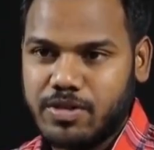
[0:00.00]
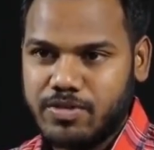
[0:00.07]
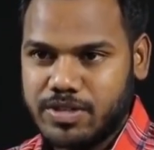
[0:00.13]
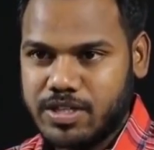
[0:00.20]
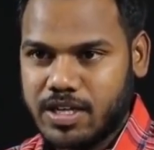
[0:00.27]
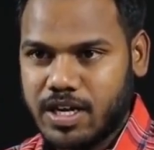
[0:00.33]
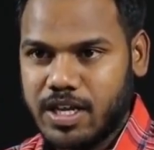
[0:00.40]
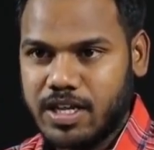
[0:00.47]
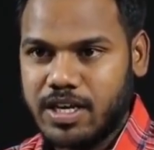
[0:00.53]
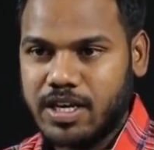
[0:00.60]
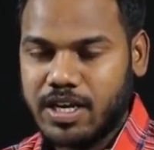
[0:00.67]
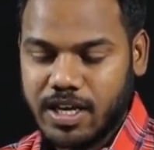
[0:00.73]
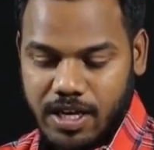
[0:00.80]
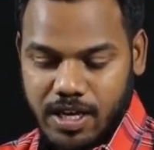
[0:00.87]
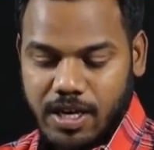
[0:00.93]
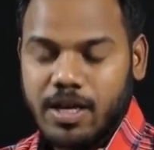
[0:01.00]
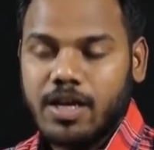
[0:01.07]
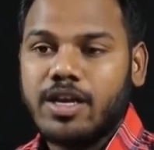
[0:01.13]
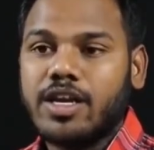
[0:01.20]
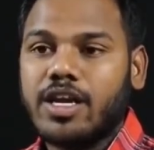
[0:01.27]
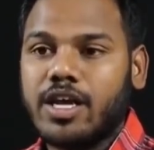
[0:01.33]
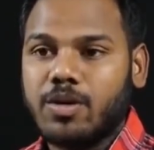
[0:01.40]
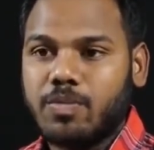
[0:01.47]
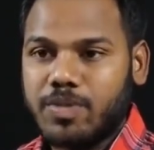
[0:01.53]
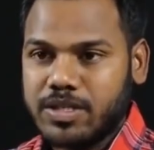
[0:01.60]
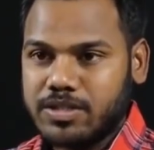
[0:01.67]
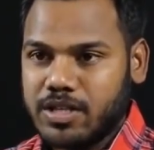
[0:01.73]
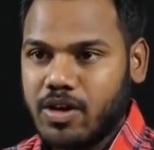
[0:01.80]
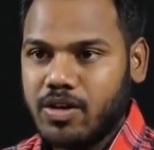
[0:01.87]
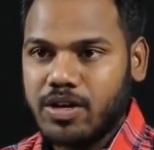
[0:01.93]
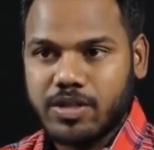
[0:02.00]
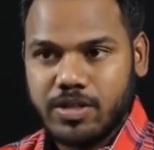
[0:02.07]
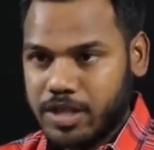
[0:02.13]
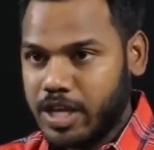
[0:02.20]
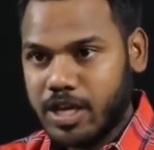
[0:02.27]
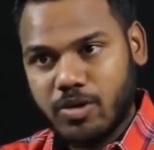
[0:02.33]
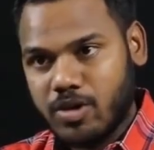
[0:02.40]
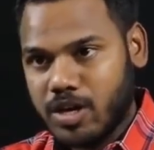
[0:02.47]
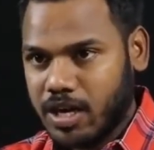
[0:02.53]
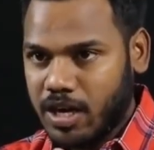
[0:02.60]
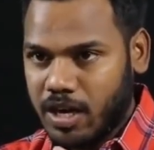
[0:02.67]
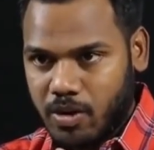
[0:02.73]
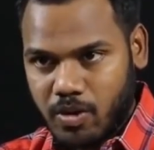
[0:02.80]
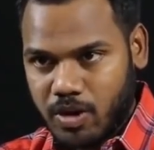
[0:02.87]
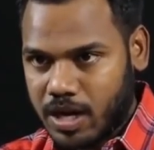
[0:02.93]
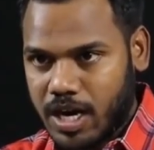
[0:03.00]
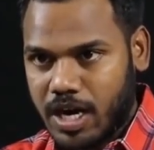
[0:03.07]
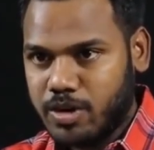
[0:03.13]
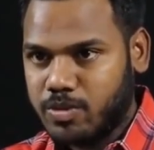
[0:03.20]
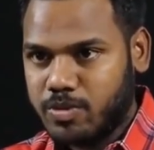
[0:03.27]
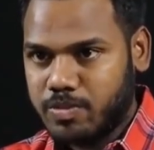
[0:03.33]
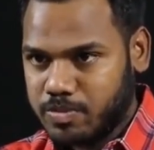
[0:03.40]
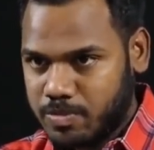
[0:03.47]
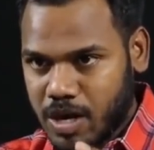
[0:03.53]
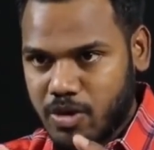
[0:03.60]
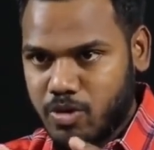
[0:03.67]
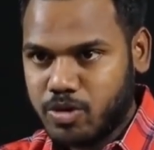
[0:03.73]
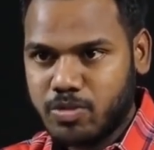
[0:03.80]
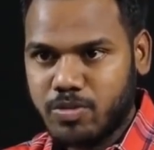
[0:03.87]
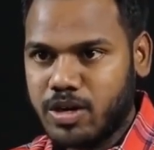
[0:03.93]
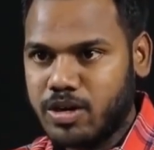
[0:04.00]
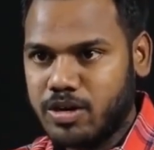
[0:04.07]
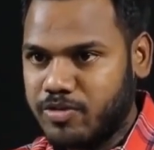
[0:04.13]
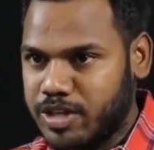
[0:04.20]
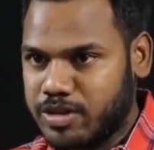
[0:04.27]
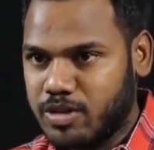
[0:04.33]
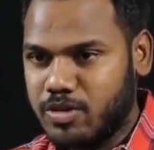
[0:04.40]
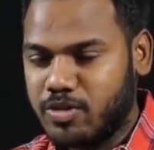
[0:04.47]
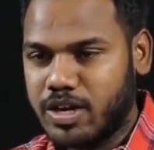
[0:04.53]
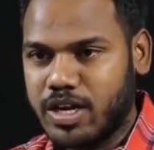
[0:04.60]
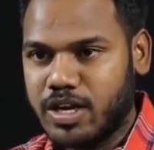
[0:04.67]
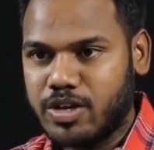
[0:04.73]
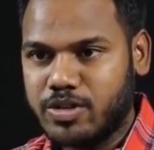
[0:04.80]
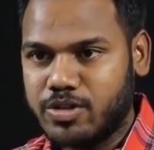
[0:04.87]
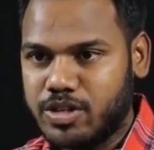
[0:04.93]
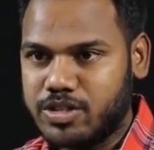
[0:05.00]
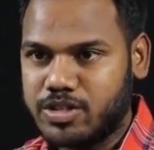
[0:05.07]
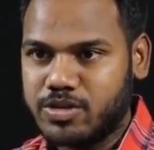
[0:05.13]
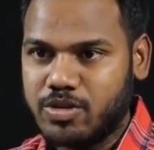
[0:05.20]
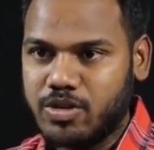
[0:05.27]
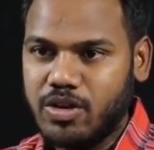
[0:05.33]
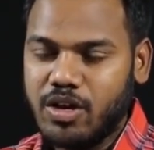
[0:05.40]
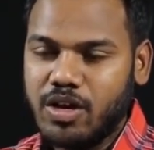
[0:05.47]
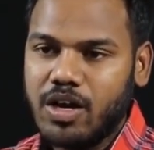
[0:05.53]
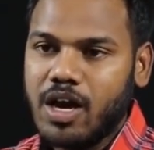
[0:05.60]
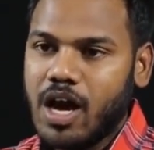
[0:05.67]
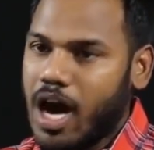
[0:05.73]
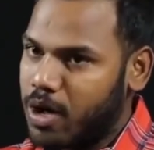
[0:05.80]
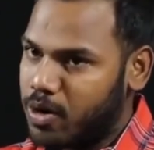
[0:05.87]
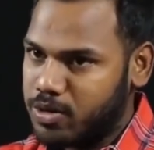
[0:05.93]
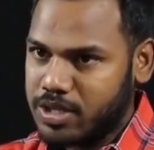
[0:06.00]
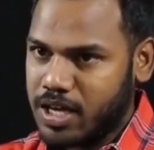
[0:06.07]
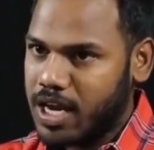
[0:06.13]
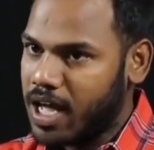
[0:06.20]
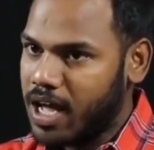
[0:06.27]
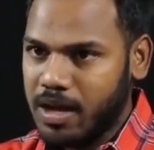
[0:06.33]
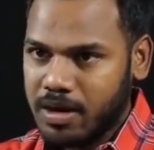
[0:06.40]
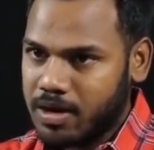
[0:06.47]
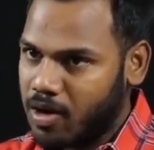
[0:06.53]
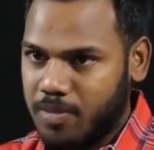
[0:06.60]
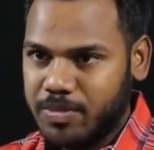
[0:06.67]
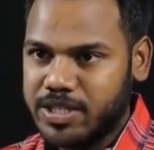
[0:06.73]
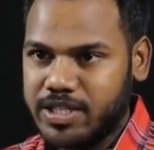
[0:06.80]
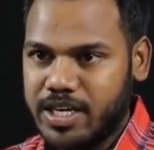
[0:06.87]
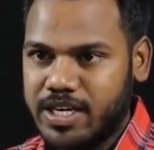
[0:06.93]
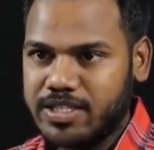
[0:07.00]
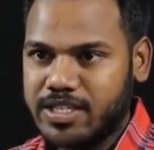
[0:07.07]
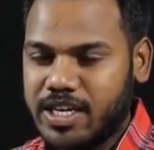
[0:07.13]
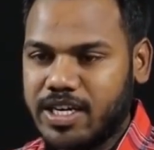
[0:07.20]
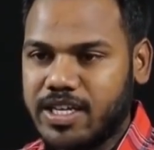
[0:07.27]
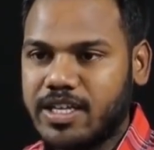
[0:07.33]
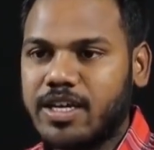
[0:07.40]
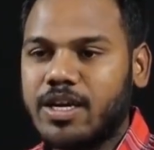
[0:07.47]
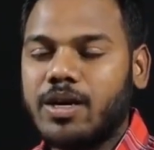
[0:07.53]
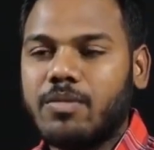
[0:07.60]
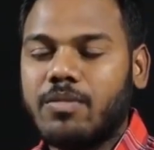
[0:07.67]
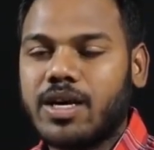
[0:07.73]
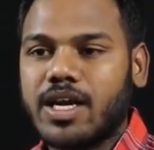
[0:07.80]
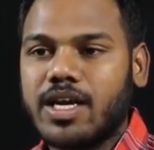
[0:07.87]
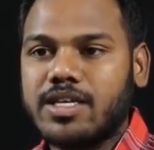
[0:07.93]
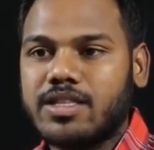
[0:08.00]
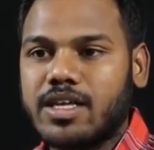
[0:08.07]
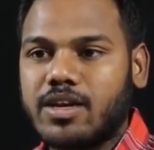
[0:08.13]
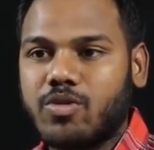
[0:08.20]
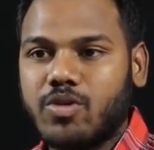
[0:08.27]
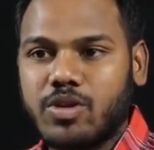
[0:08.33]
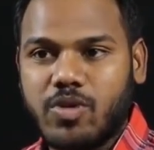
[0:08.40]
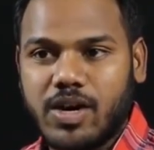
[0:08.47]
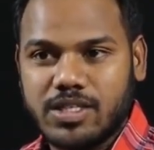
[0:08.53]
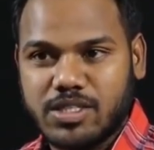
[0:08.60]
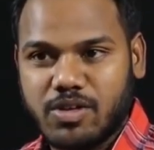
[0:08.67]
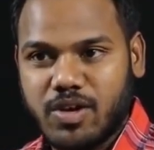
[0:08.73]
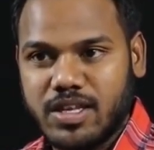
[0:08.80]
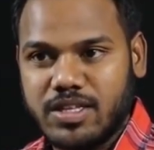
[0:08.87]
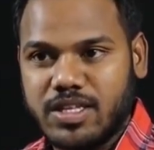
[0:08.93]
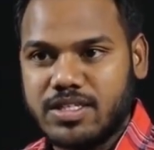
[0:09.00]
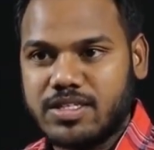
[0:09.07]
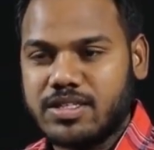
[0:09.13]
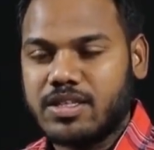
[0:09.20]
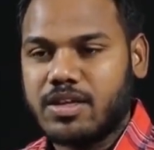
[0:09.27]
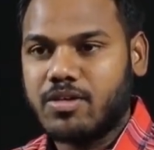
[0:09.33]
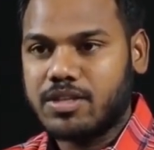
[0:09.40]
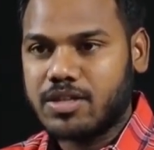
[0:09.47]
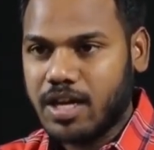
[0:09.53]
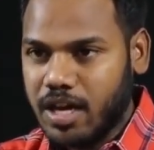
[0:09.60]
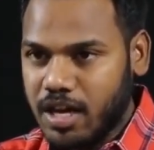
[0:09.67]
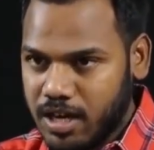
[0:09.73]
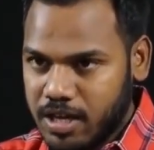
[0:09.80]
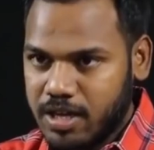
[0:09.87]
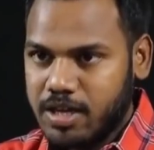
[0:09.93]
ప్రస్తావించట్లేదంటే నేను ప్రస్తావన నేను కూడా ఒకనాడు మా కుటుంబంలోని వ్యక్తులు ఉండరనే ఉద్దేశంతో ఆ రోజు అలా కామెంట్ చేయడం జరిగింది బట్ అయితే కొన్ని వాస్తవాలు తెలిసిన తర్వాత